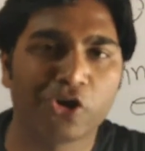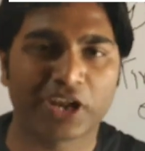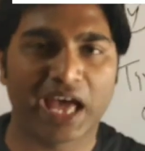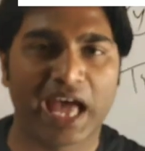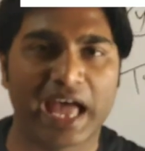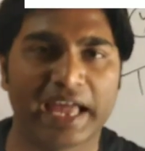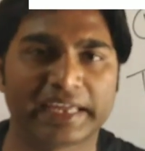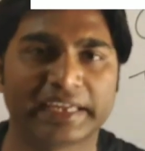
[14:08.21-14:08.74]
हो
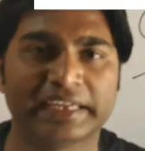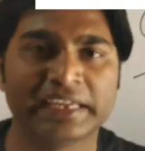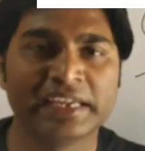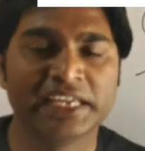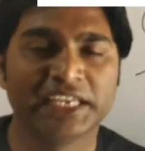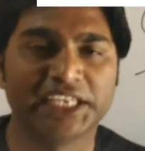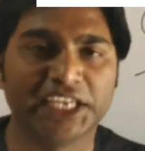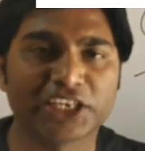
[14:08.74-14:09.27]
रहा है
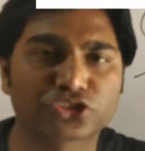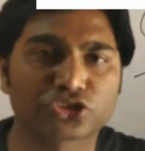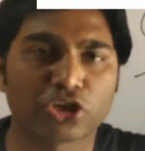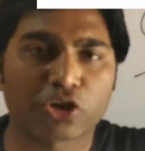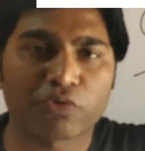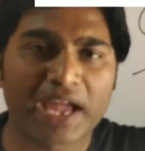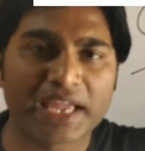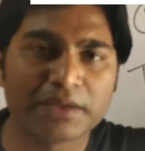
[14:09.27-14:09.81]
एक
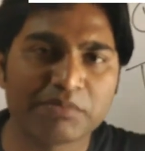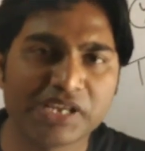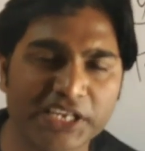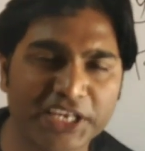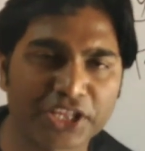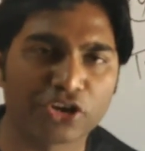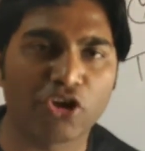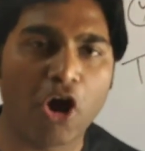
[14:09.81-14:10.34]
सौ वाई
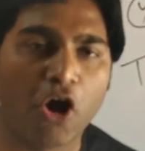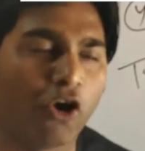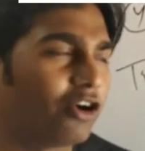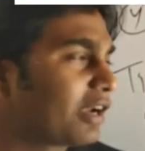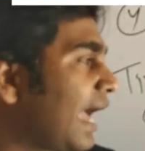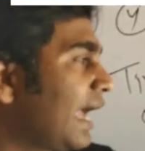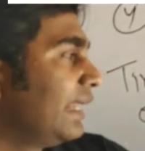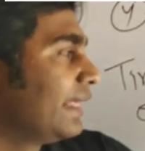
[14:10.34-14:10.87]
मिलकर नौ हो
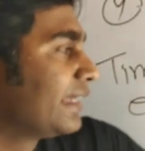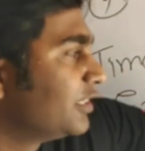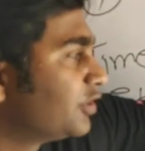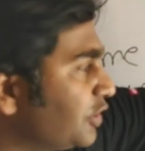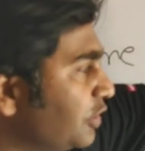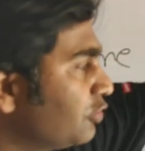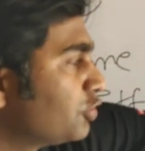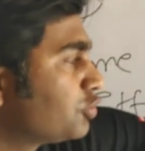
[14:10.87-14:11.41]
रहा है लेकिन
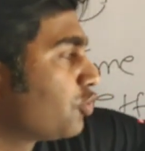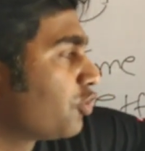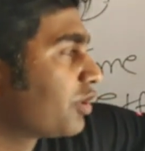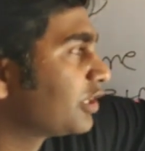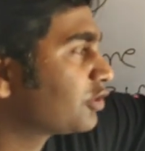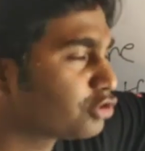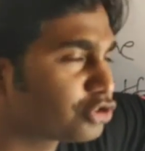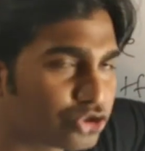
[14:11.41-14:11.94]
तीनों जोड़
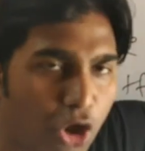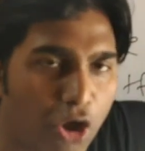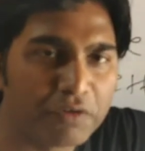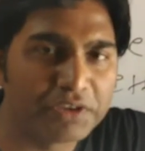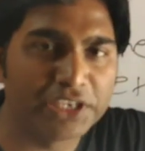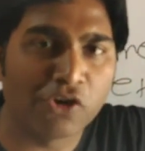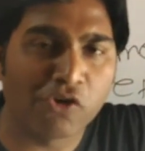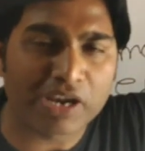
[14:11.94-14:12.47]
रहे हैं तो छ
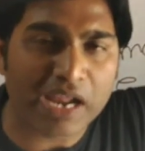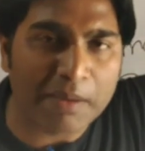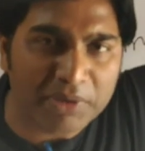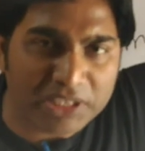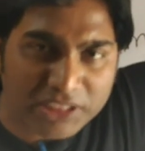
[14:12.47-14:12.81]
ही हो रहा है